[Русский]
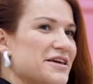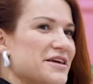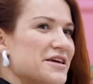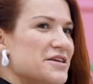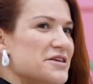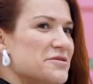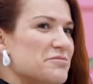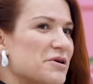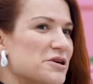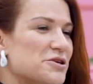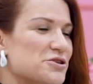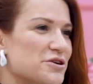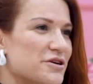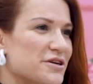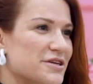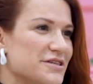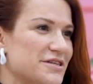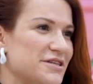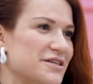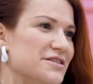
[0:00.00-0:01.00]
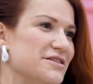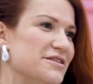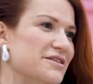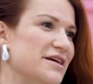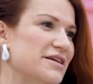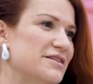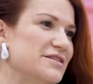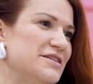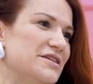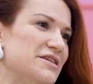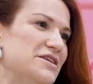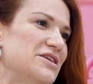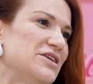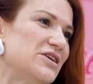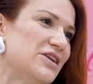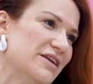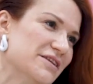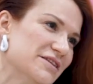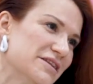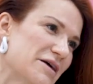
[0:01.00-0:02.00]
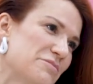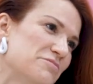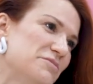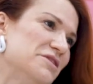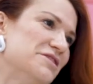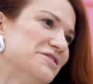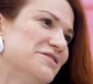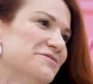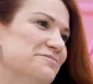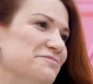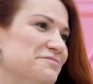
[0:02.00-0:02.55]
и небольшой разрез сзади и длина миди.